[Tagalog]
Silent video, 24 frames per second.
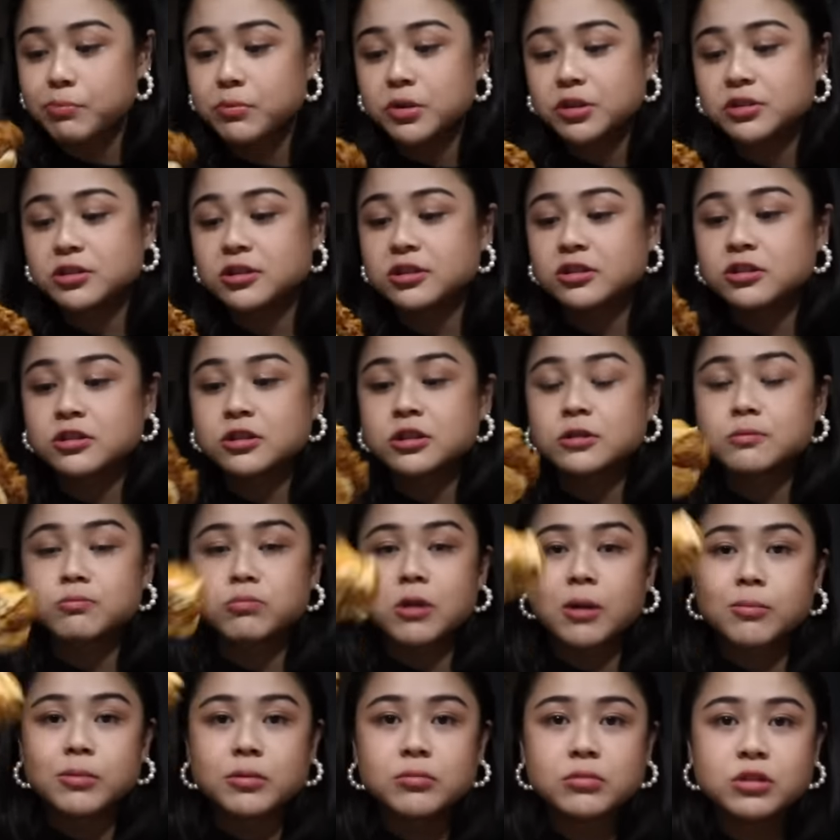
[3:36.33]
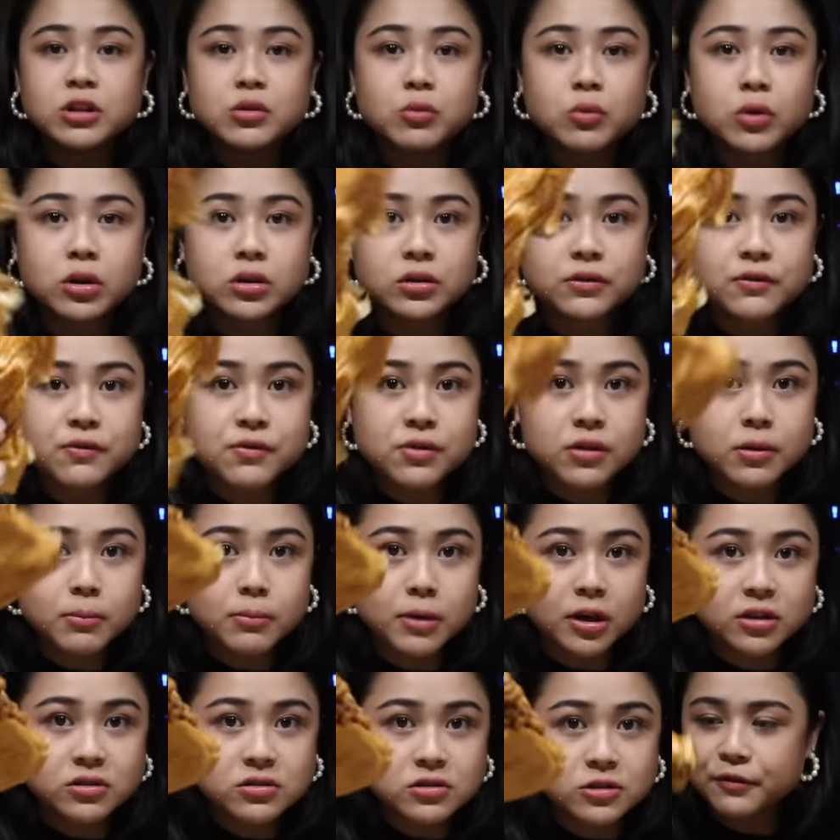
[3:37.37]
but this is probably one of the
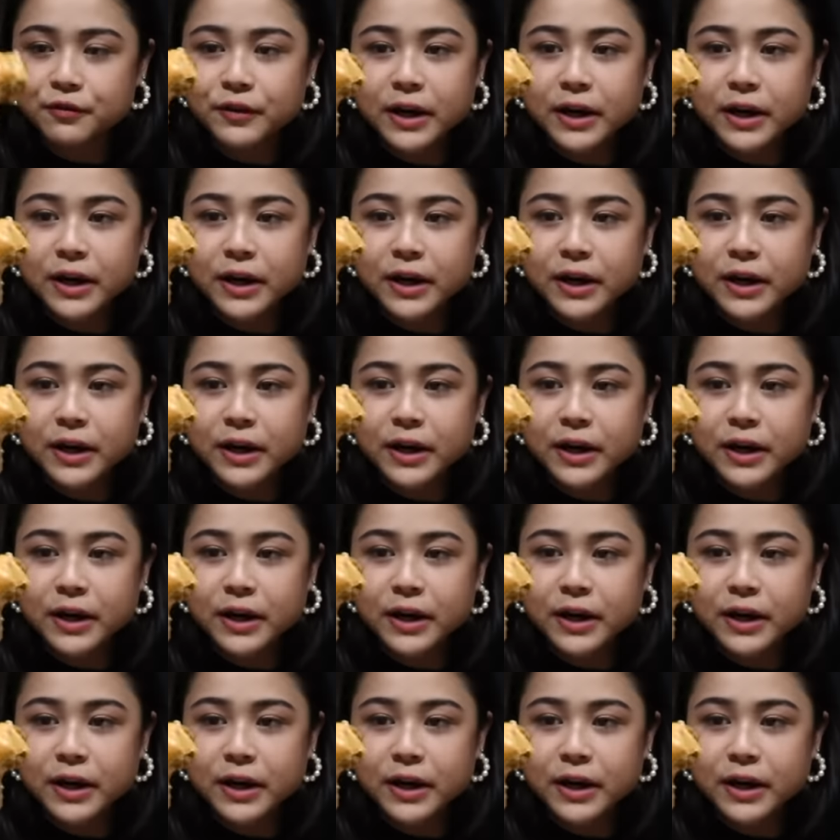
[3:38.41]
best